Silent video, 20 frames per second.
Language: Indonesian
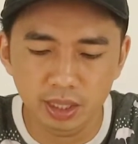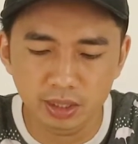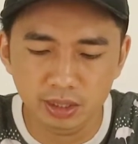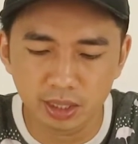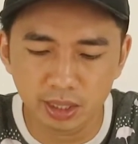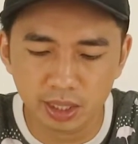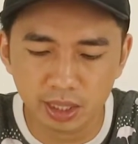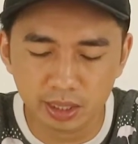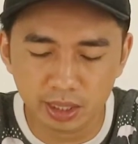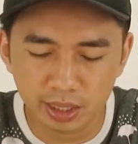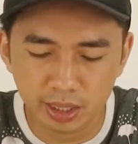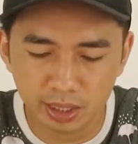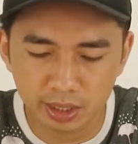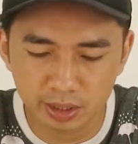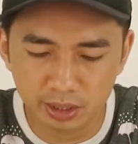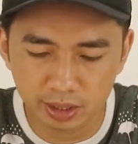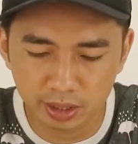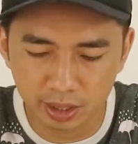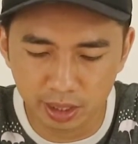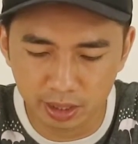silahkan kalian
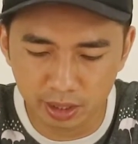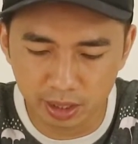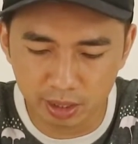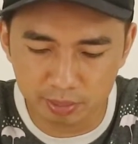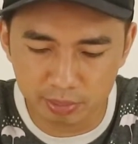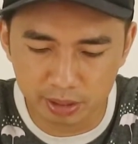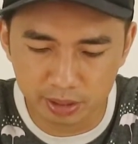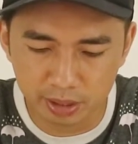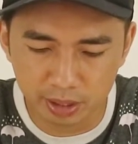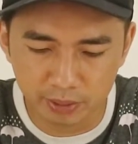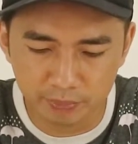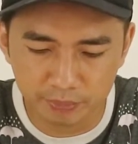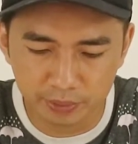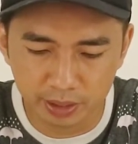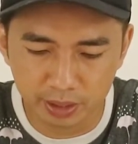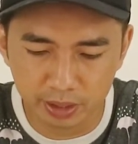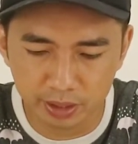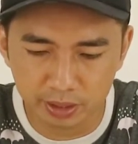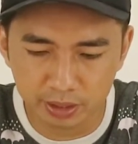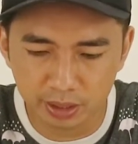isi dengan lengkap aja
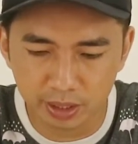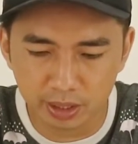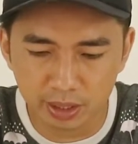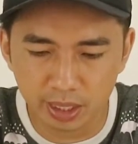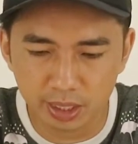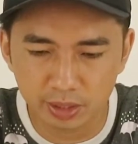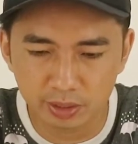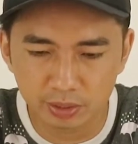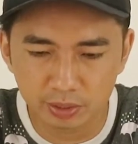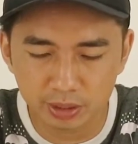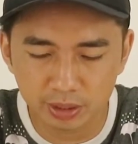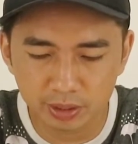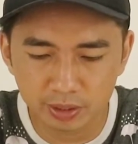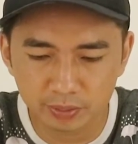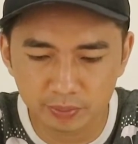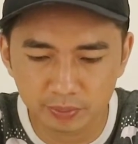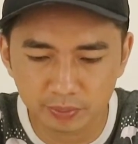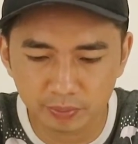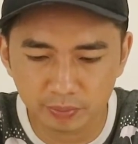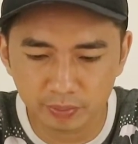klik lanjut
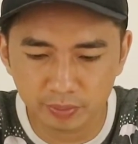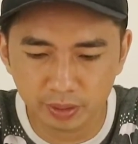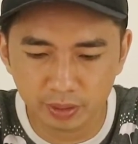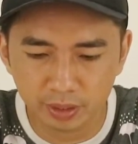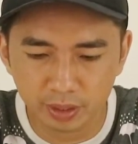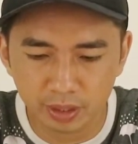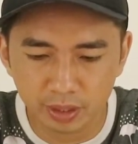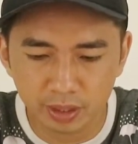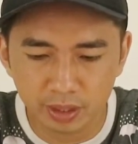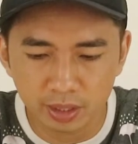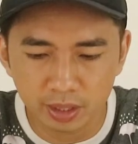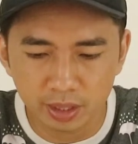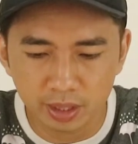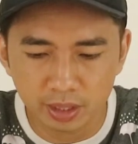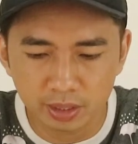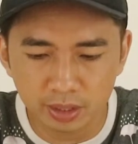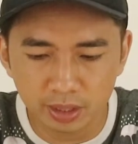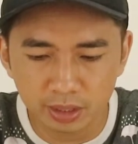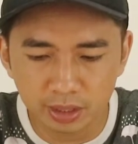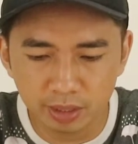
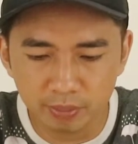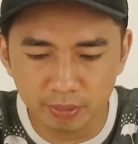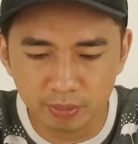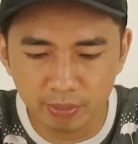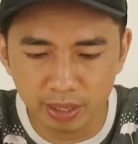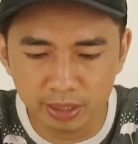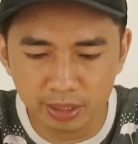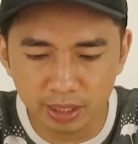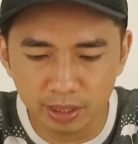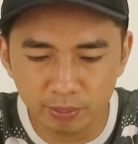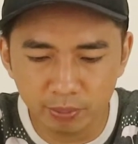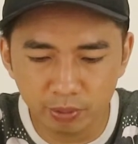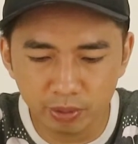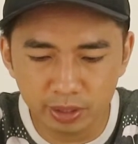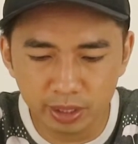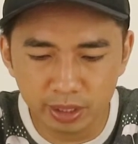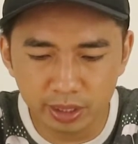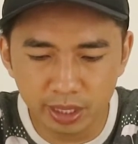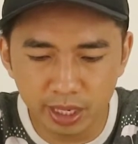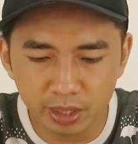saya telah membaca
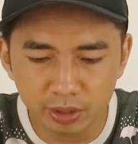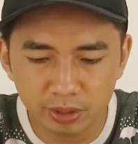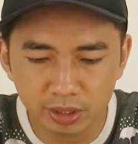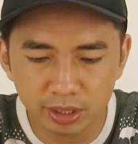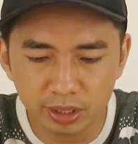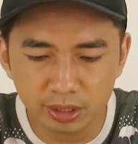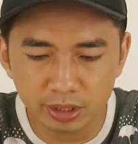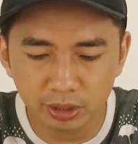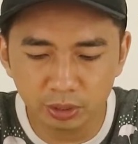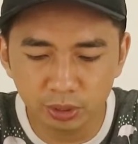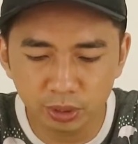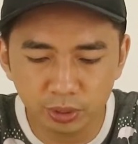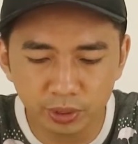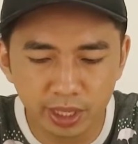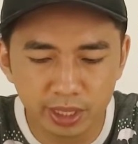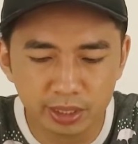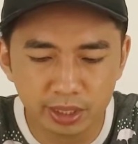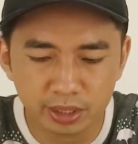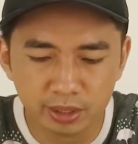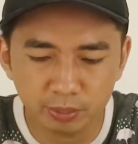pokoknya ini harus disetujui
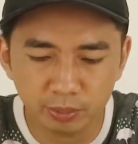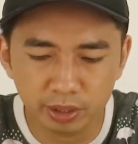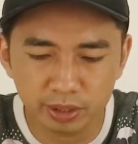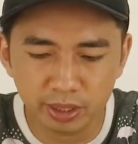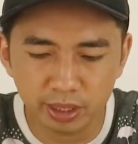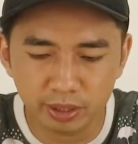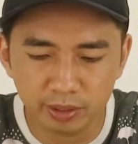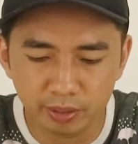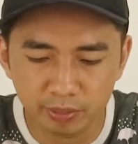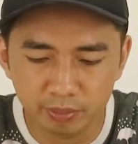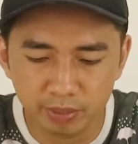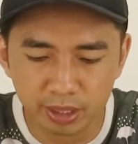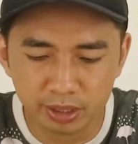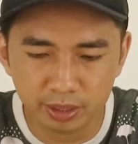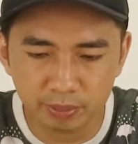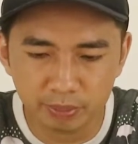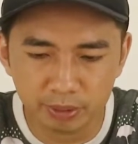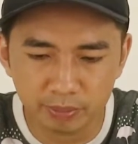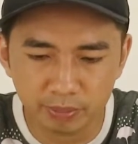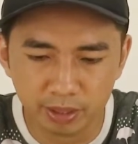aja semuanya biar
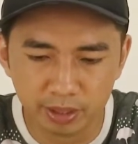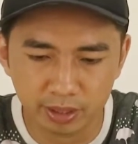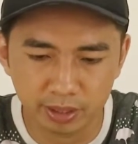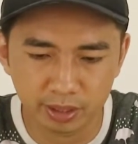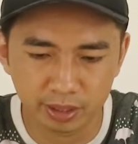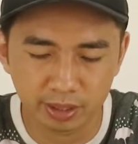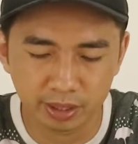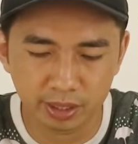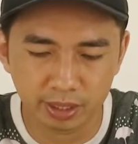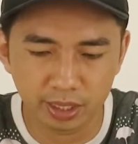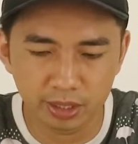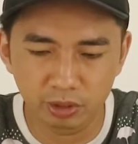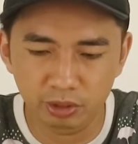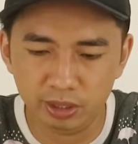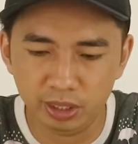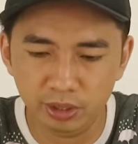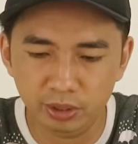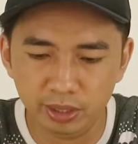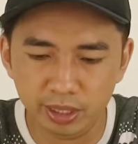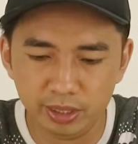cepet mah klik lanjut
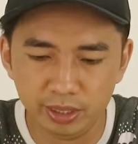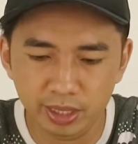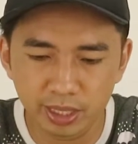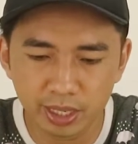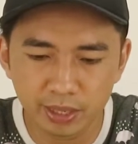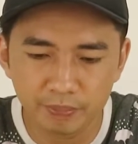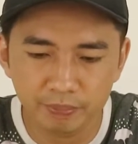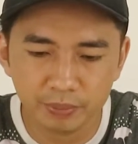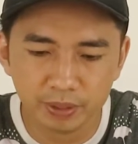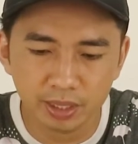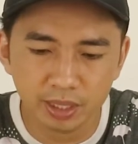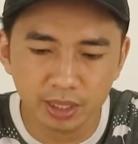lanjut aja